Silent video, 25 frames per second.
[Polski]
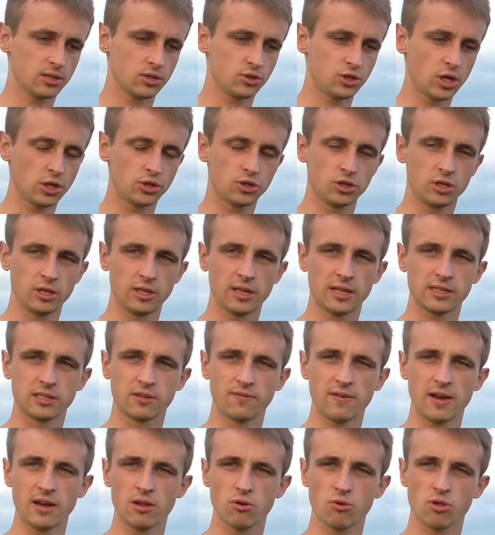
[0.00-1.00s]
rzeczy nie
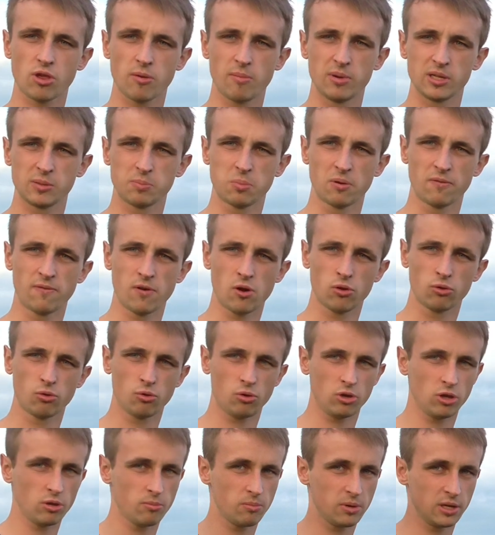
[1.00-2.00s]
nazywają się bez
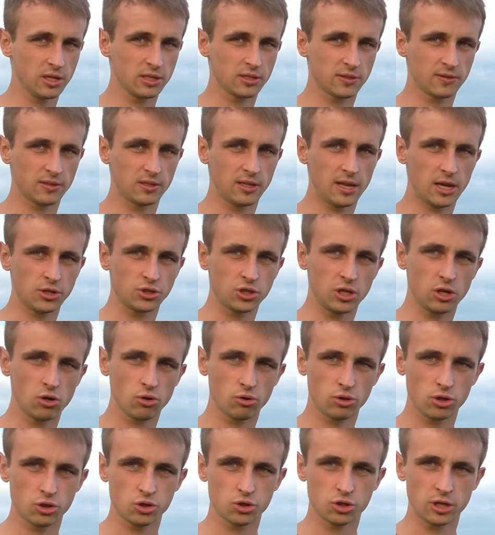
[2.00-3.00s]
powodu i my, nasze
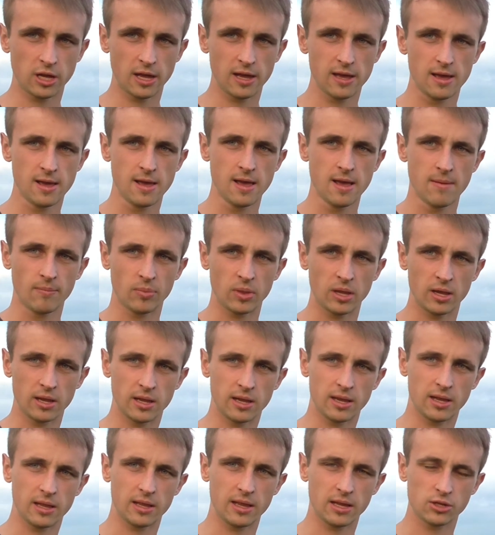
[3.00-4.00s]
logiczne,
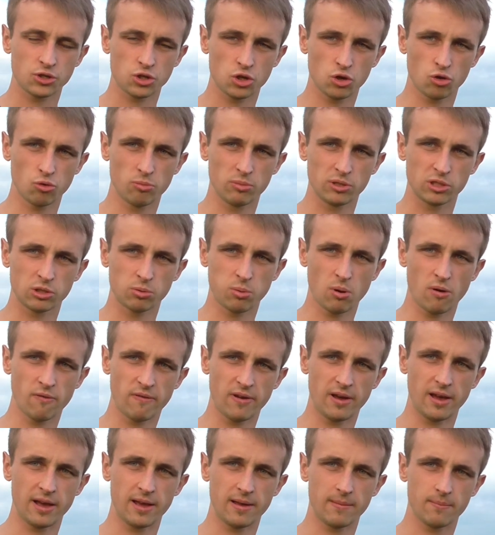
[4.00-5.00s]
nasze
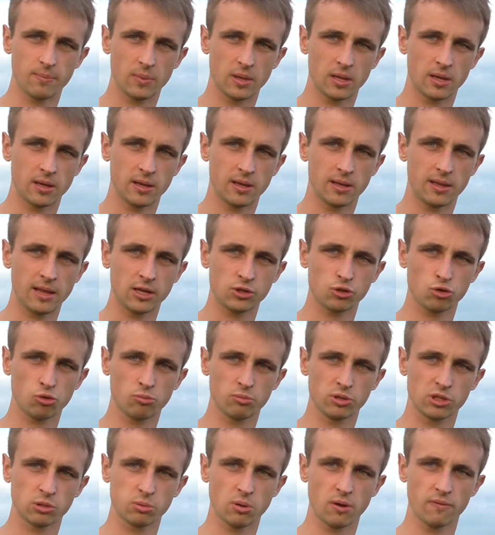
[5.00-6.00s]
umysłowe, nasz
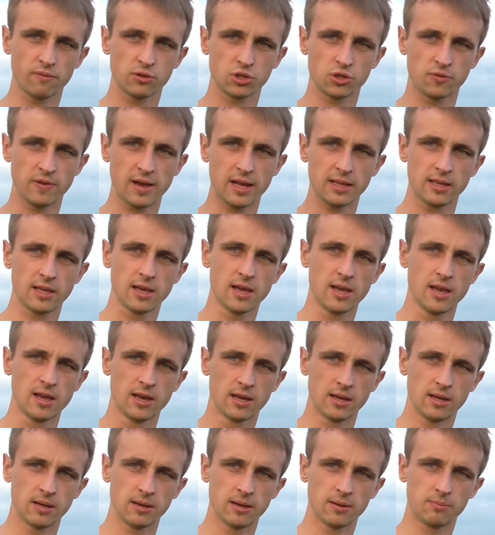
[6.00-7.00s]
umysłowy świat
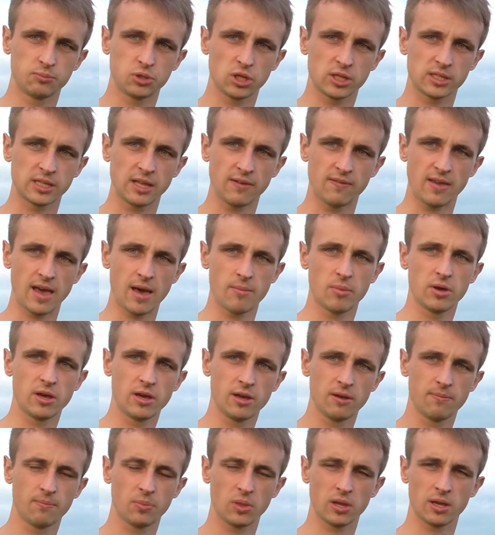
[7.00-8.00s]
przedstawiamy
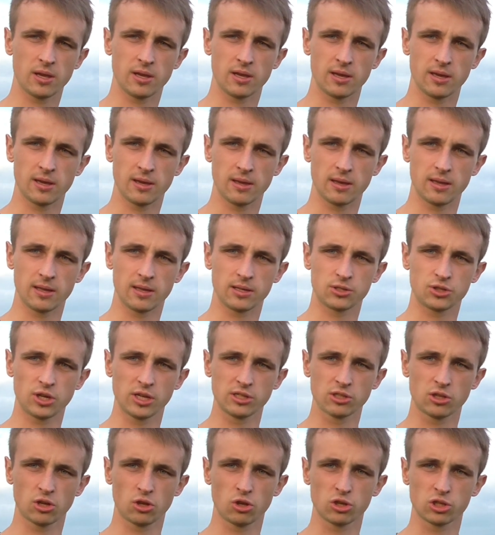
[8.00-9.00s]

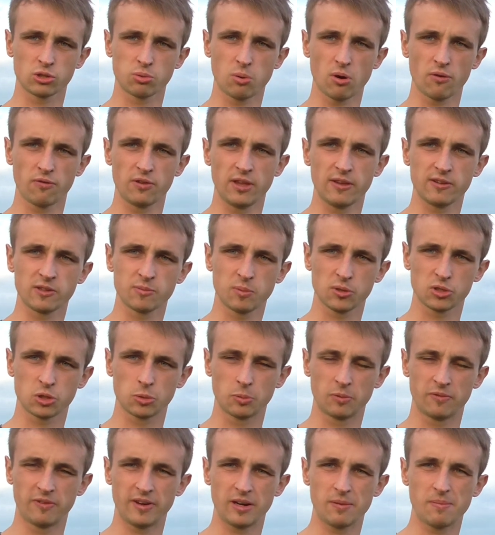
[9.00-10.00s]
często dosłownie w
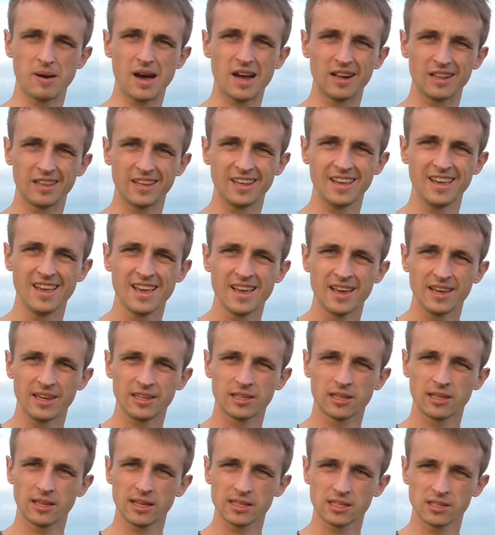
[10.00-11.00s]
sposób werbalny,
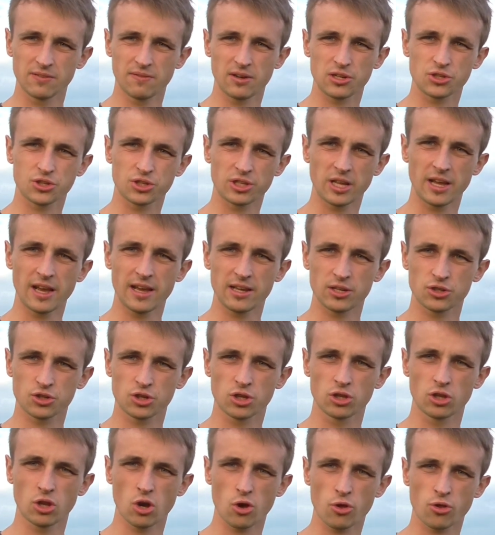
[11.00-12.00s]
ty nazywasz te
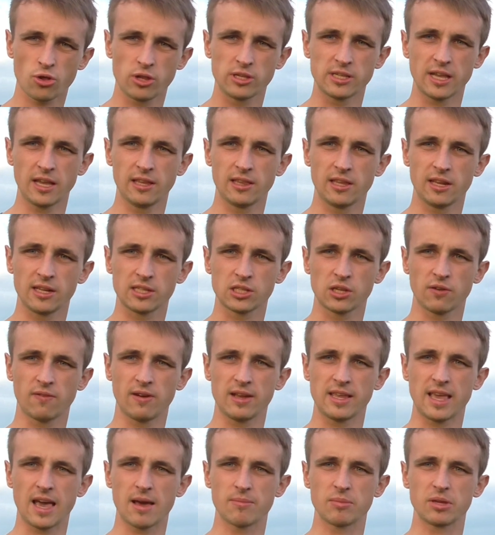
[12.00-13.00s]
czynności
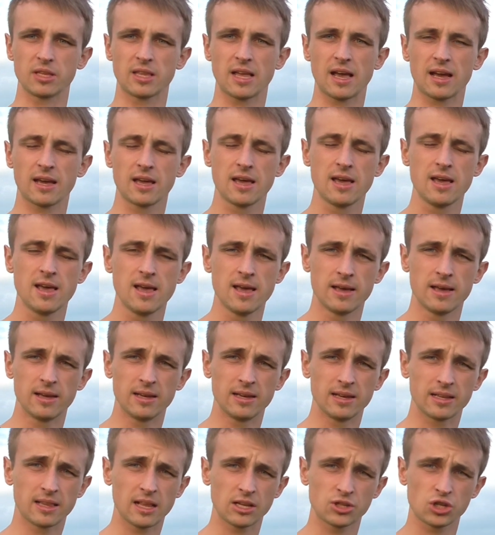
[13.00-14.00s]
zainteresowaniami, tak?
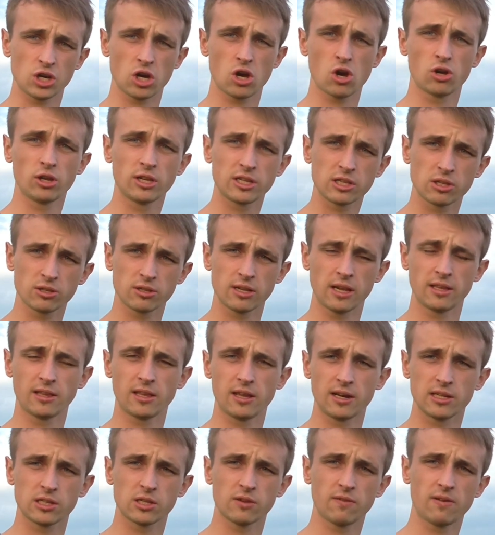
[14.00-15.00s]
E, dlaczego one są
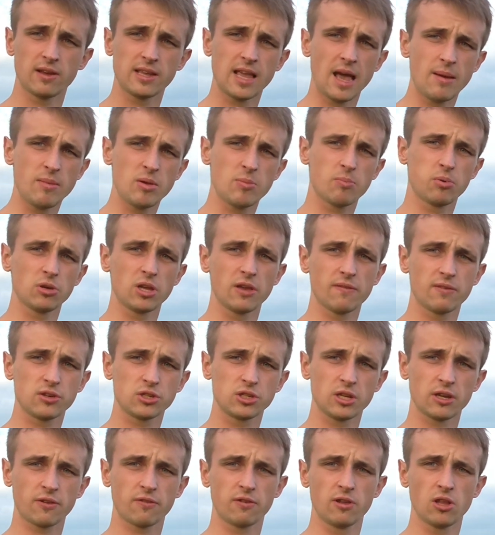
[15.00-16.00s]
zainteresowaniami?
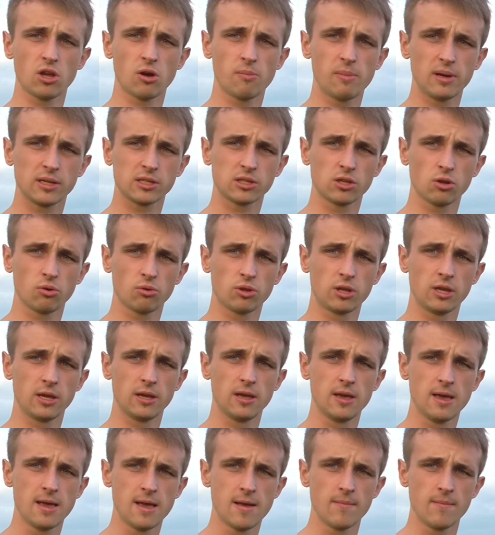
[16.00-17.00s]
Ponieważ na chwilę obecną ty